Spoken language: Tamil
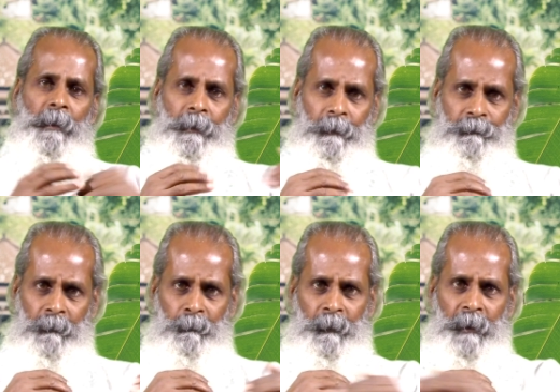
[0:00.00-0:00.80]

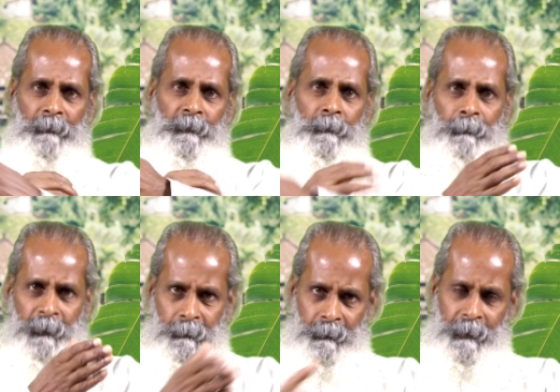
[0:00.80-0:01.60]
ரத்தம் உள்ளே வந்து
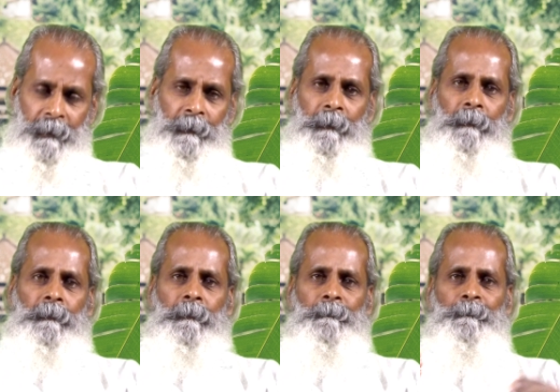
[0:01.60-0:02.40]
போய்கொண்டே
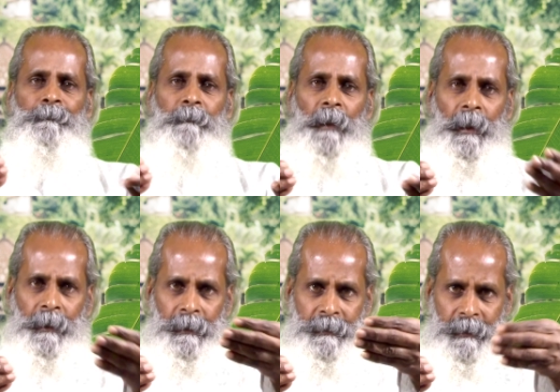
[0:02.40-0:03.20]
இருக்கிறது
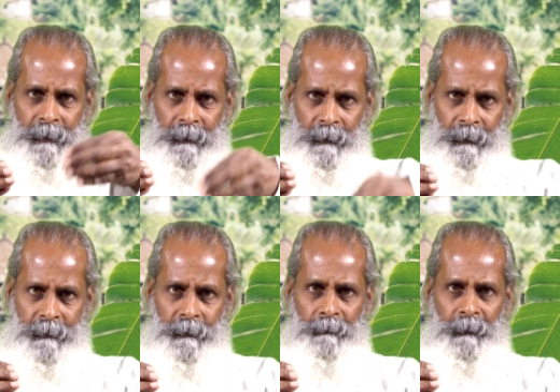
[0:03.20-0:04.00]
அங்கே சிறுநீர்
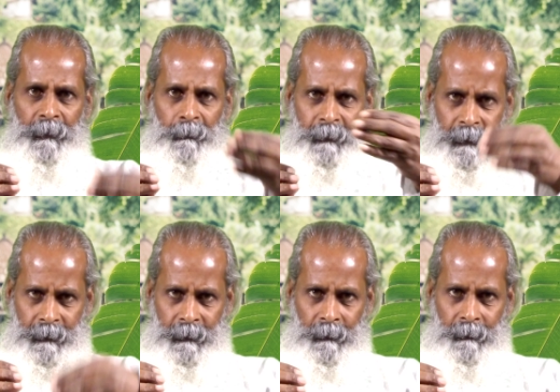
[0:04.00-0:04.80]
கசிந்து வந்து கொண்டே
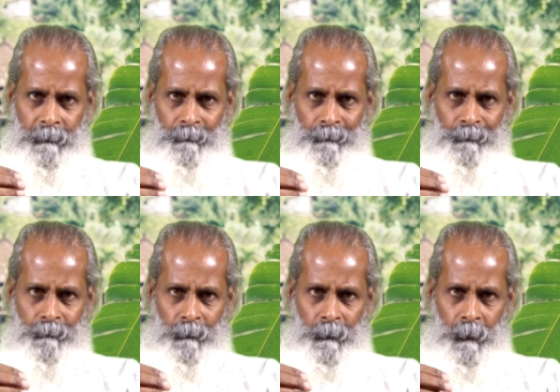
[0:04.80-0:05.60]
இருக்கிறது
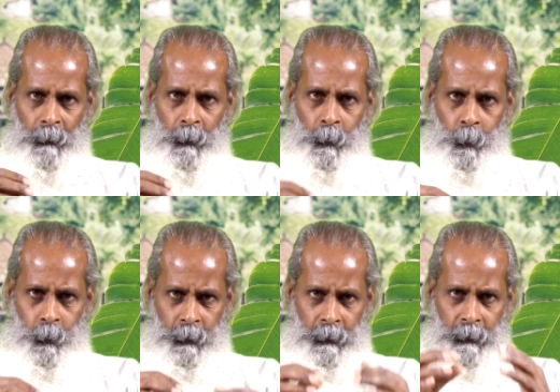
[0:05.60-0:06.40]

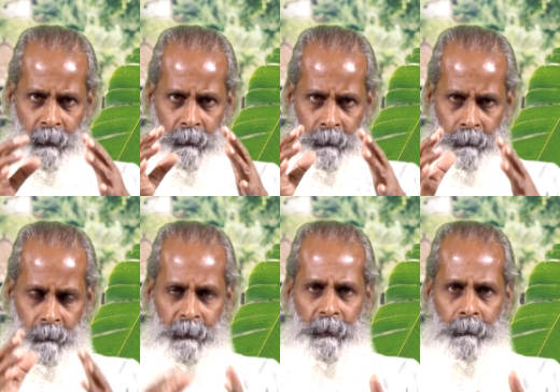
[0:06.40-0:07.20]
ஒரு
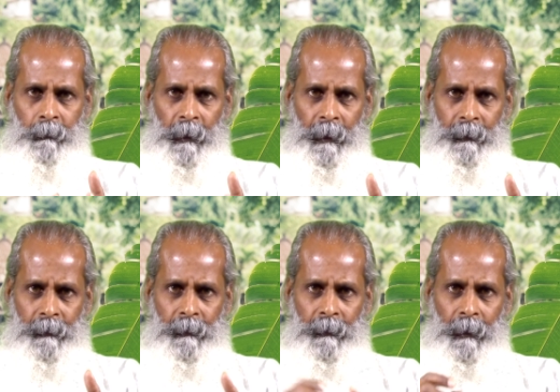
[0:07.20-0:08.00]
நீர்க்குழாய்
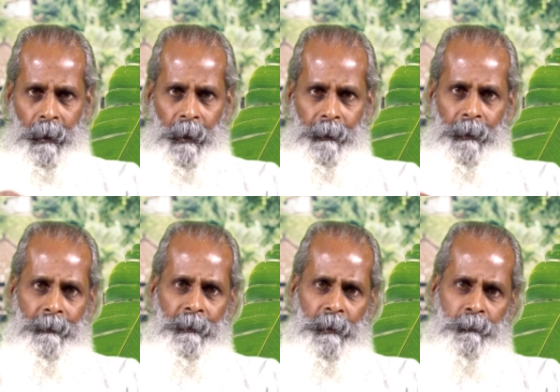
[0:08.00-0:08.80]
அங்கே
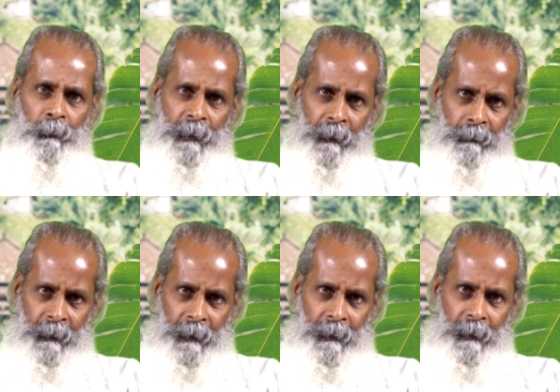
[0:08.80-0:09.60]
நீர்
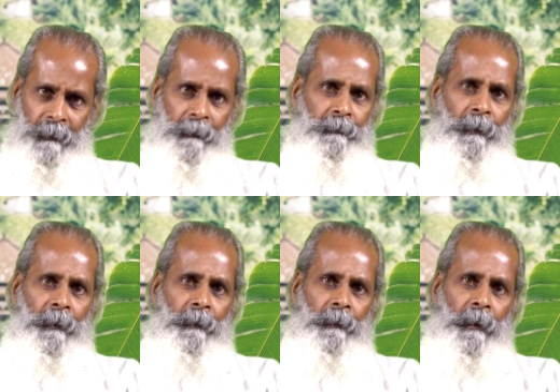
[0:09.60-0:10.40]
சொட்டிக்கொண்டே
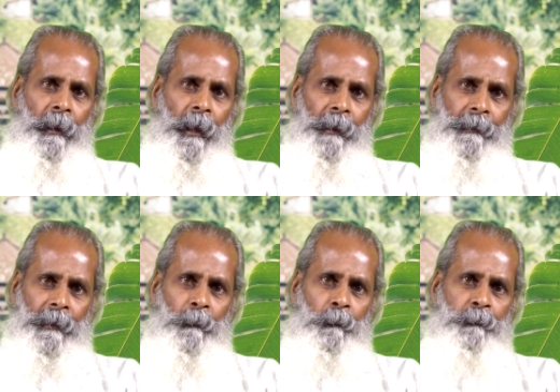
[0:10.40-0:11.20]
இருந்தால்
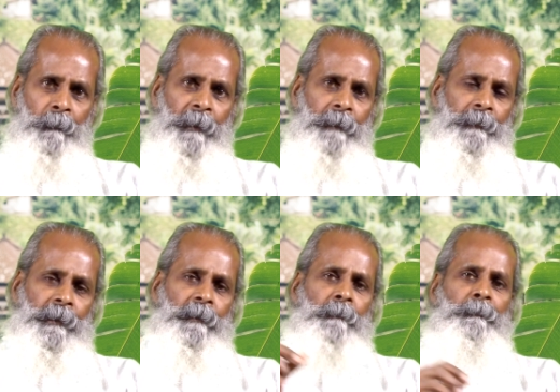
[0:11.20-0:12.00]
அங்கே உப்பு
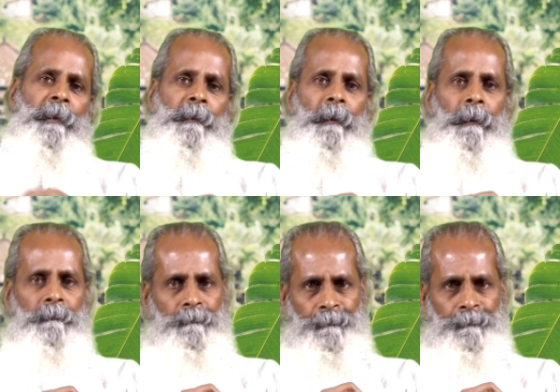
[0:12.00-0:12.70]
படிவதை நாம் பார்க்கலாம்